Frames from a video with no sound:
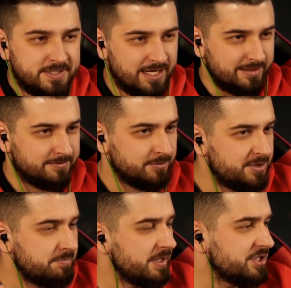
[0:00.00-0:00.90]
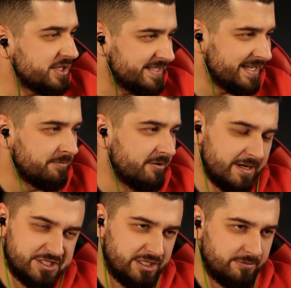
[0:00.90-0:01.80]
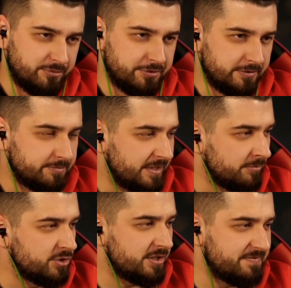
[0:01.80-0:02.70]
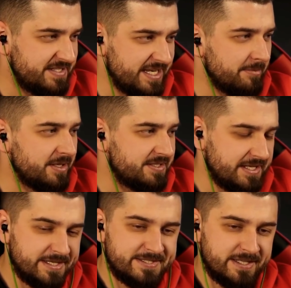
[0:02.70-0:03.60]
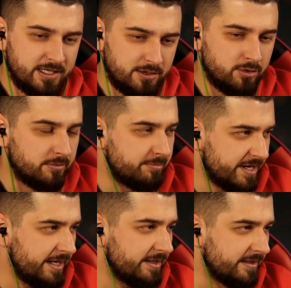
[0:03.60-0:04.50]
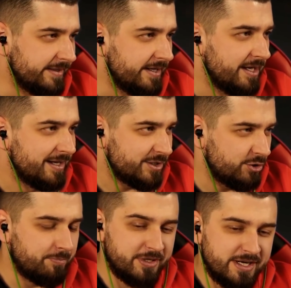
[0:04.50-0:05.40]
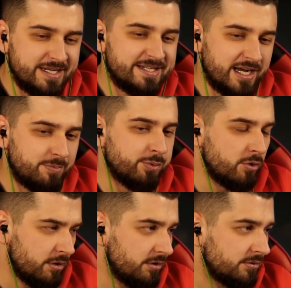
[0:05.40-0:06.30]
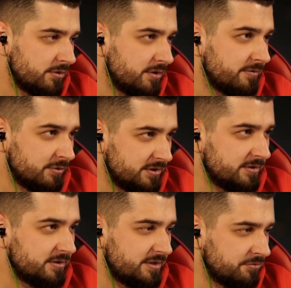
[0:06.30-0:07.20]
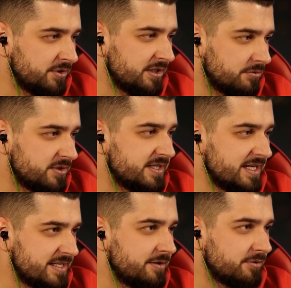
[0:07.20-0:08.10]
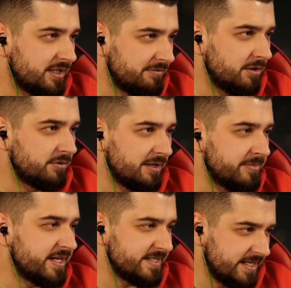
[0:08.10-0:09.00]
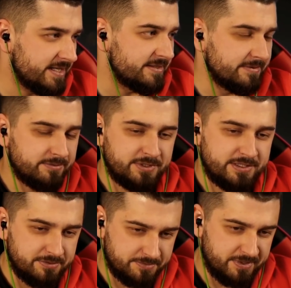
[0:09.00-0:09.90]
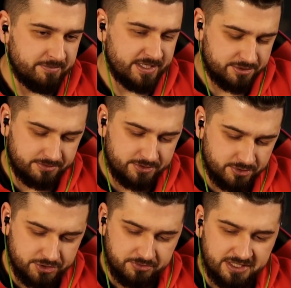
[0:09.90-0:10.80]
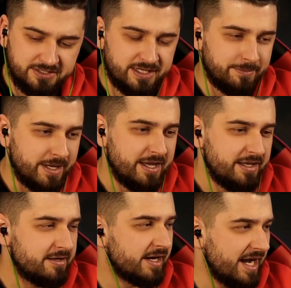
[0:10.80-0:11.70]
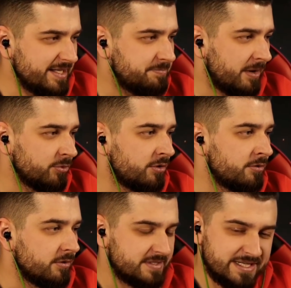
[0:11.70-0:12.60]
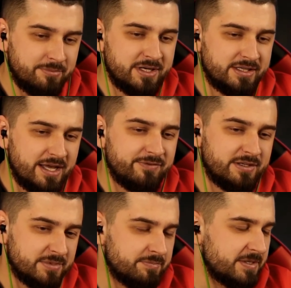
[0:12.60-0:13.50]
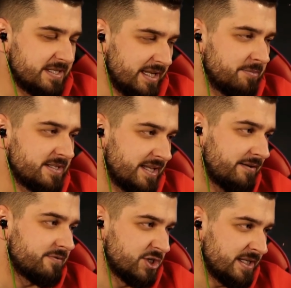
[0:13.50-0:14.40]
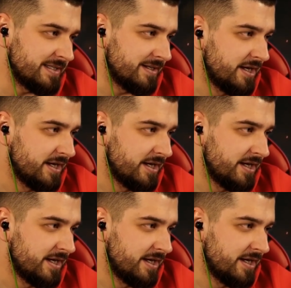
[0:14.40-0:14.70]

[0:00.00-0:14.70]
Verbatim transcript: Так, ну теперь сейчас самое важное будет. Потому что всем интересно одно, правильно? Чтоб играть как про, вот ты вот эти вот сказки вот давай вот нам не рассказывай. Вот эти вот, понимаешь, вот то, что надо там играть по многу. Самое главное, мы с пацанами знаем в чате,